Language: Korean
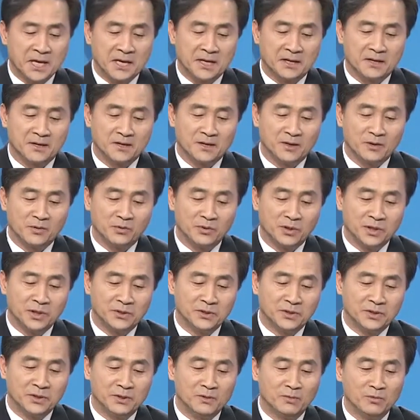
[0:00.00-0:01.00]
그러나 우리
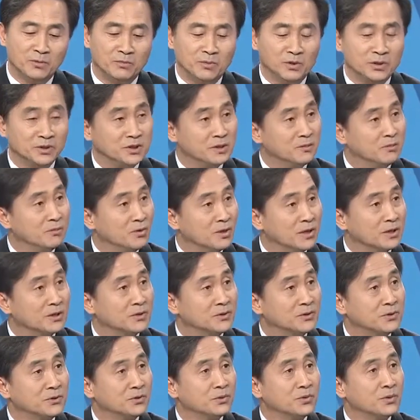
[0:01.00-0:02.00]
그 일부 뭐
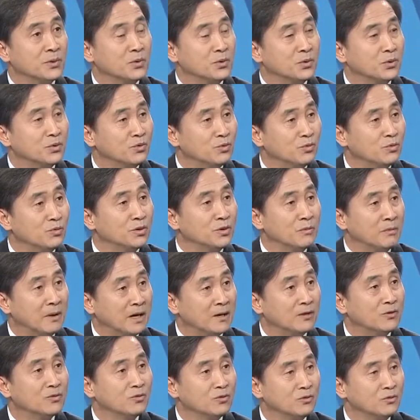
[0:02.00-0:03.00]
전문가들도 우리 국민
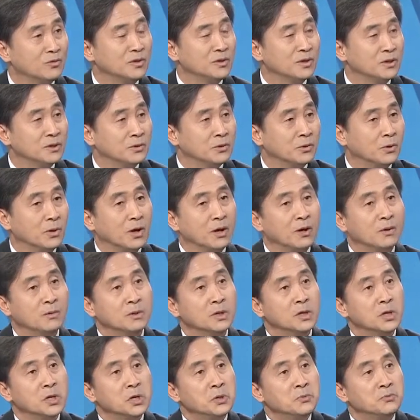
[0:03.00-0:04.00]
많은 국민들도 아,
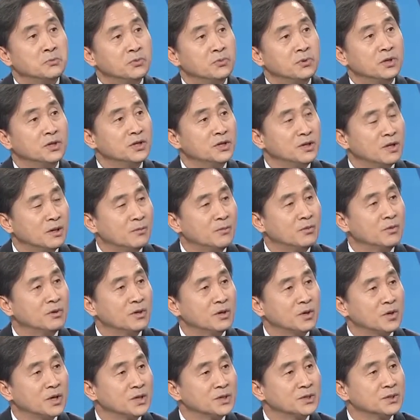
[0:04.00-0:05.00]
북한이
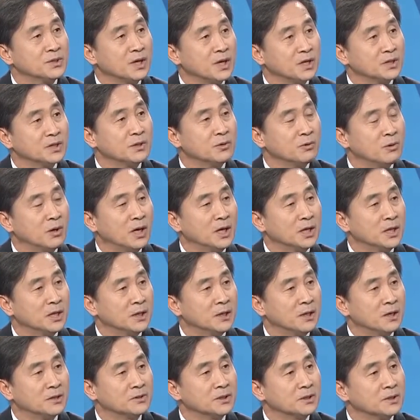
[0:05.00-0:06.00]
남북한 개선하자고
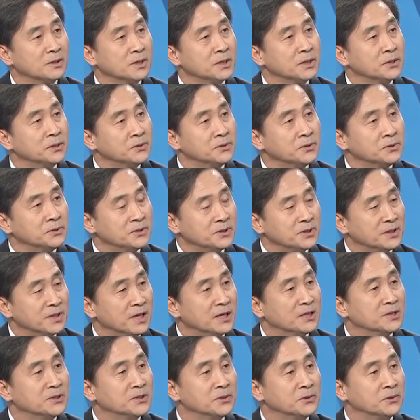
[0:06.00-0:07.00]
하니까 상당히 그
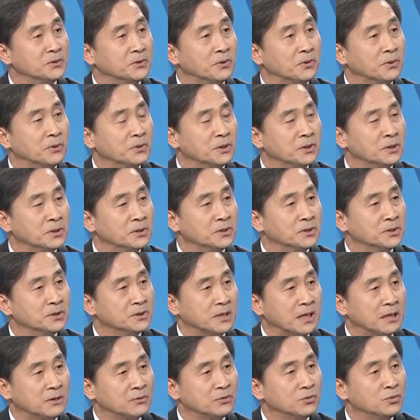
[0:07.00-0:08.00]
전향적으로 그걸
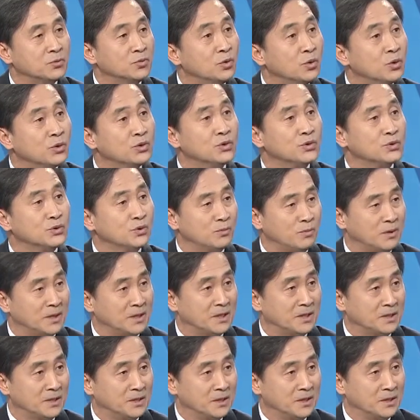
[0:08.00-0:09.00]
아주 우호적으로
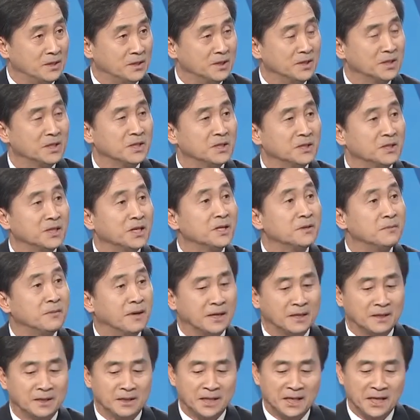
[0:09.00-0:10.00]
받아들이는 경향이
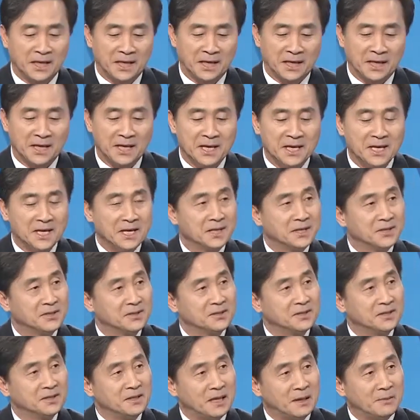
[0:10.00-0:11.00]
많은데
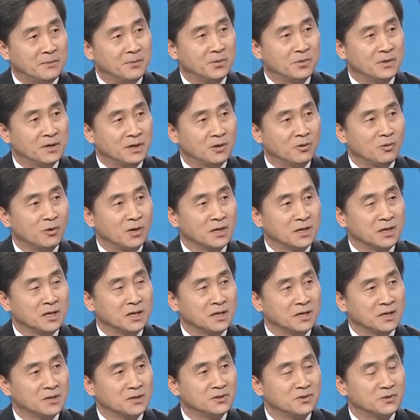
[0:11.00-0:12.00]
그런데 남북한 관계
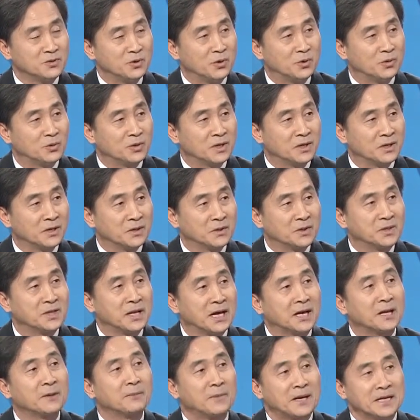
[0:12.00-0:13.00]
개선 요구라는 거 그게
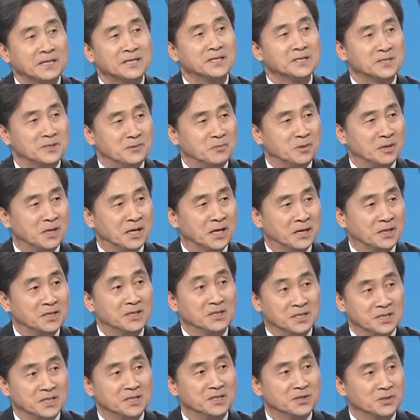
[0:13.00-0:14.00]
하나 빠져 있습니다. 그
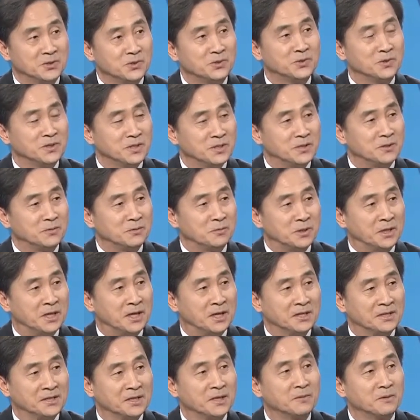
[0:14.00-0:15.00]
전제 조건이 있습니다.
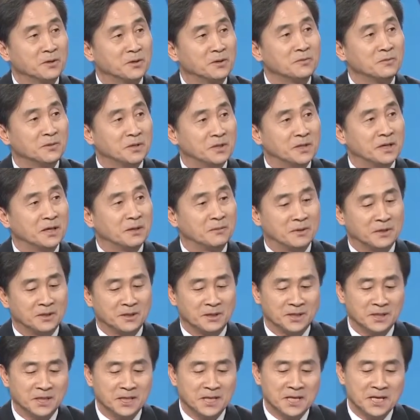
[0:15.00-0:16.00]
그게 바로
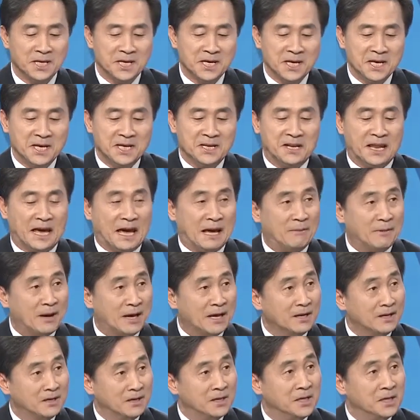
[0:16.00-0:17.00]
뭐냐면은
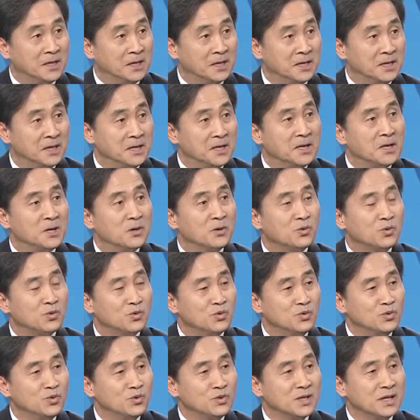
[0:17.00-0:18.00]
남한을
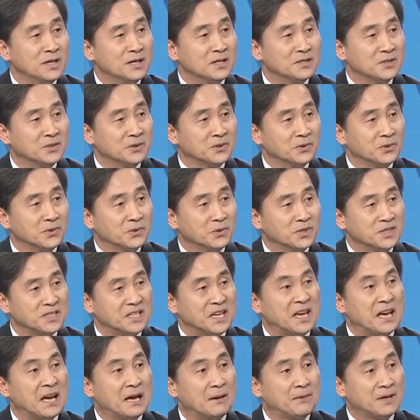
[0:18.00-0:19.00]
군사적으로
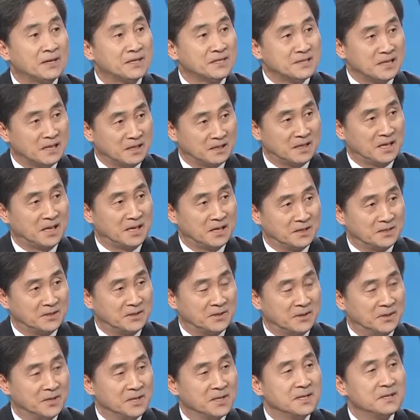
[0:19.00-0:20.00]
제압한
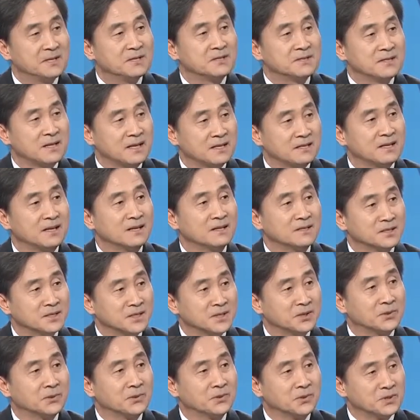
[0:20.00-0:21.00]
상태에서
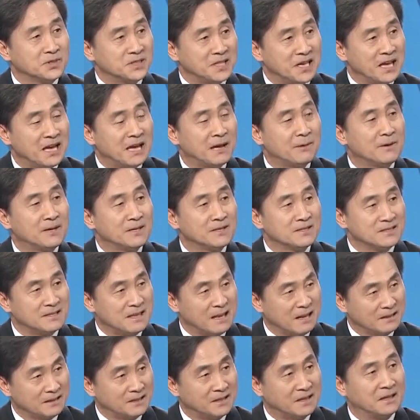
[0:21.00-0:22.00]
사상적으로 제압한
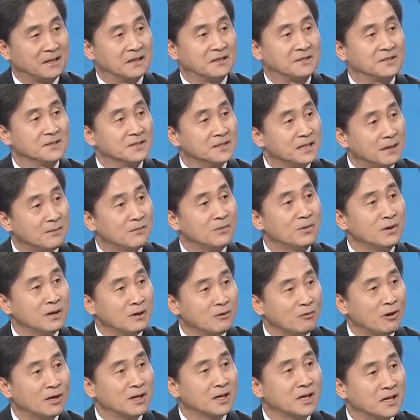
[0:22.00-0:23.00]
상태에서
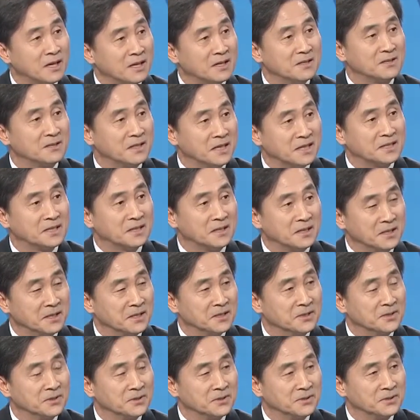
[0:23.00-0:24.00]
남북한 관계 개선을 하자는
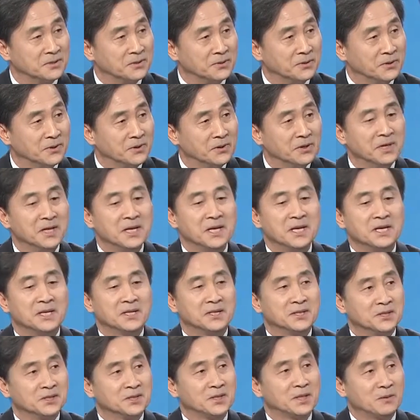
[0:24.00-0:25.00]
이런 거거든요.
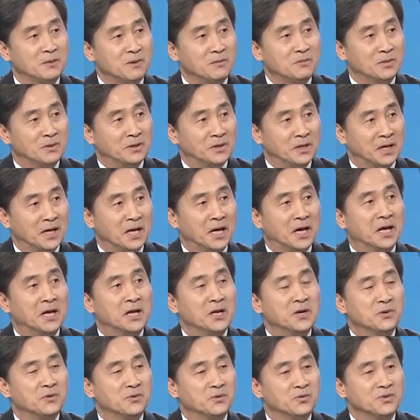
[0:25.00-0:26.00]
그렇다면 뭐냐.
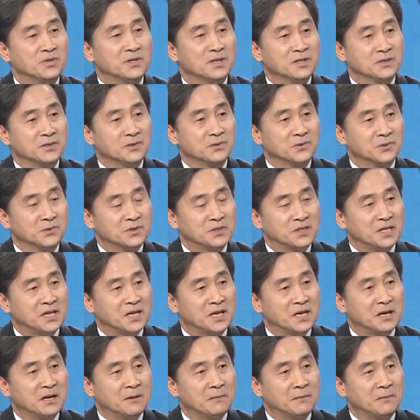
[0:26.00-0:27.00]
군사적으로
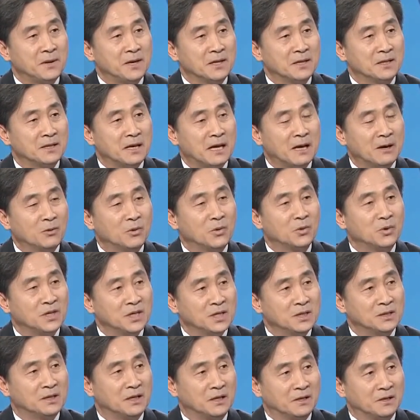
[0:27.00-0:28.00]
제압하고
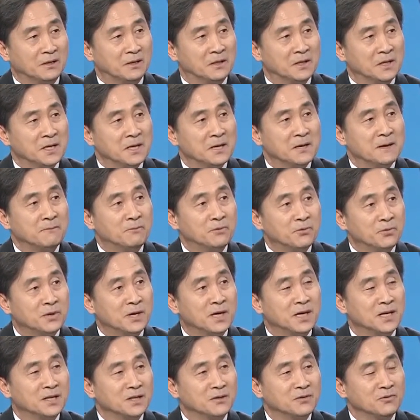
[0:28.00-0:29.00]
있다는
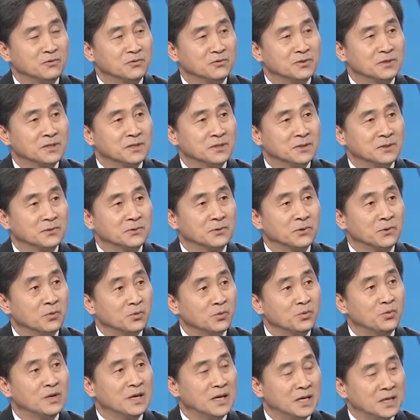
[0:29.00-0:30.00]
북한이 군사적으로
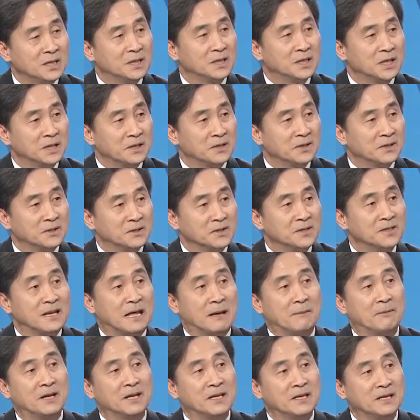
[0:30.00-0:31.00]
우위에 있다는 것을
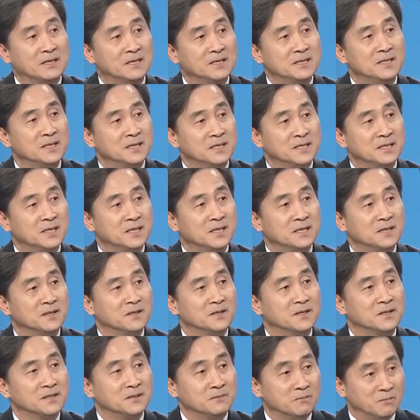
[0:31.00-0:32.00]
남한에 인식시키는
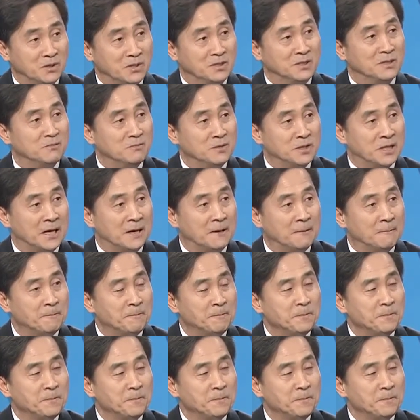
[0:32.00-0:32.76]
것이 먼저입니다.